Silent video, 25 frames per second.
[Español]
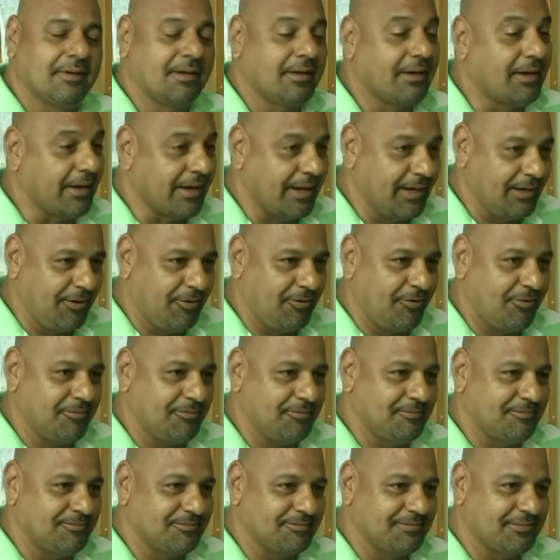a Helio,
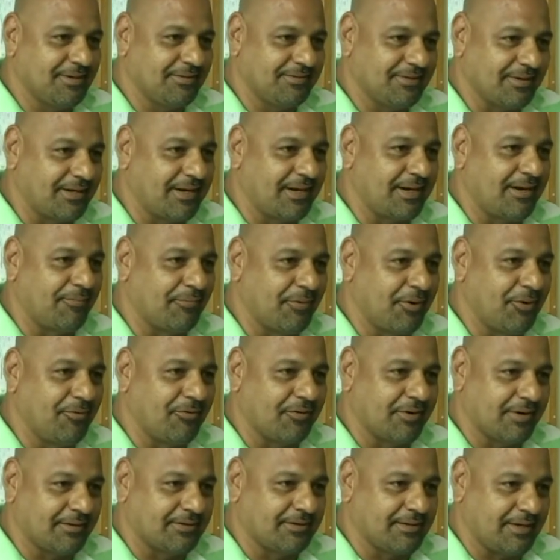ese gran
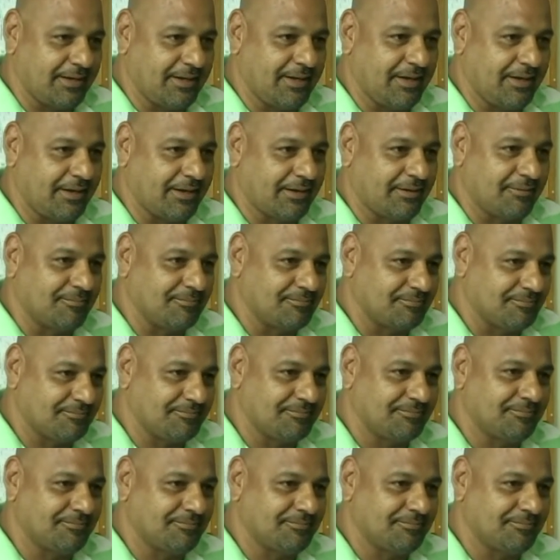amigo que está allá en